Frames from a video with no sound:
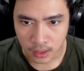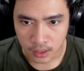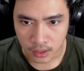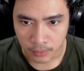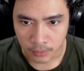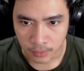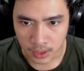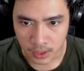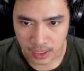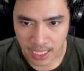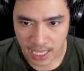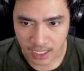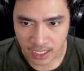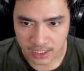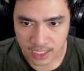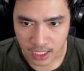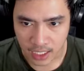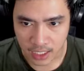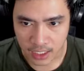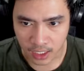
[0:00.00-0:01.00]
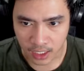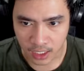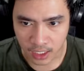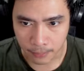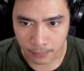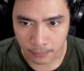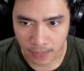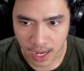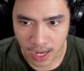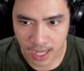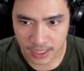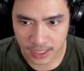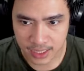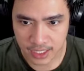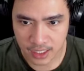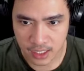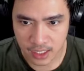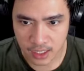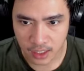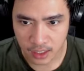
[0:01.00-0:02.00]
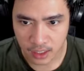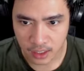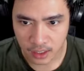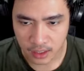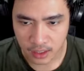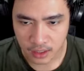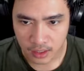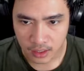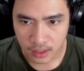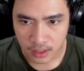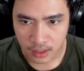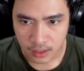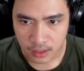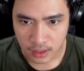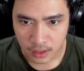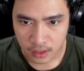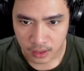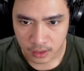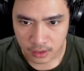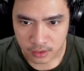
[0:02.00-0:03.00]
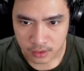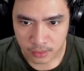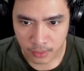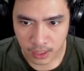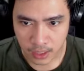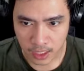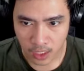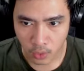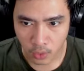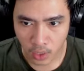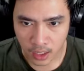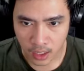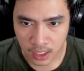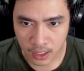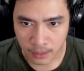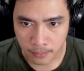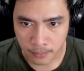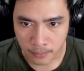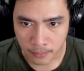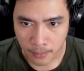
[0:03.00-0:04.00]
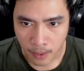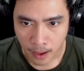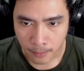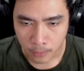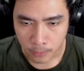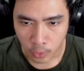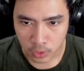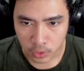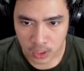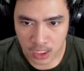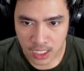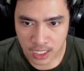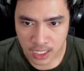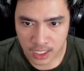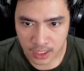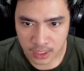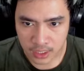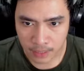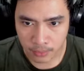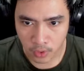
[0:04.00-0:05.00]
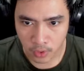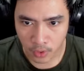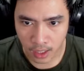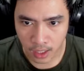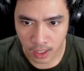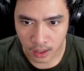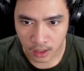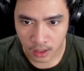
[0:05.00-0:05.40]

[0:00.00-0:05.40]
Bentar jalannya gelap banget lagi Cuman ada warna putih dan hitam doang